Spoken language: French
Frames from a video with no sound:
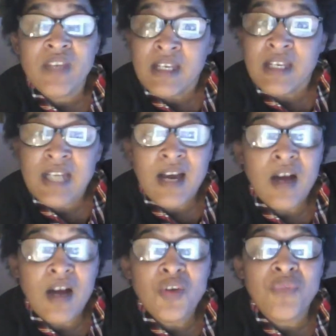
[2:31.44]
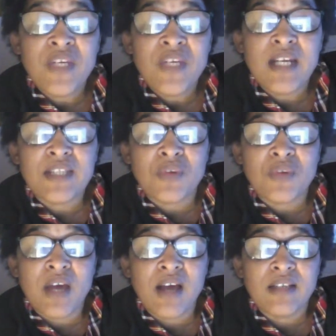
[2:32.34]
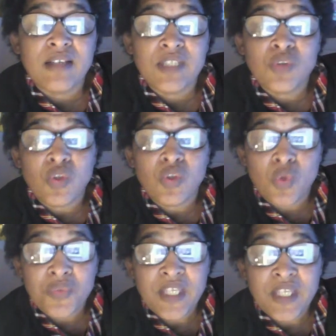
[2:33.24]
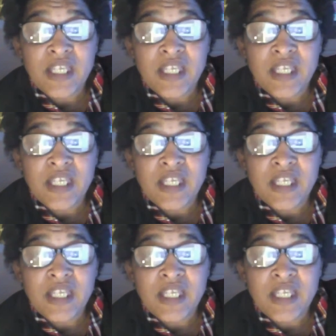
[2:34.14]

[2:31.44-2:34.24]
Il a enlevé la lettre A. Et de l'autre côté,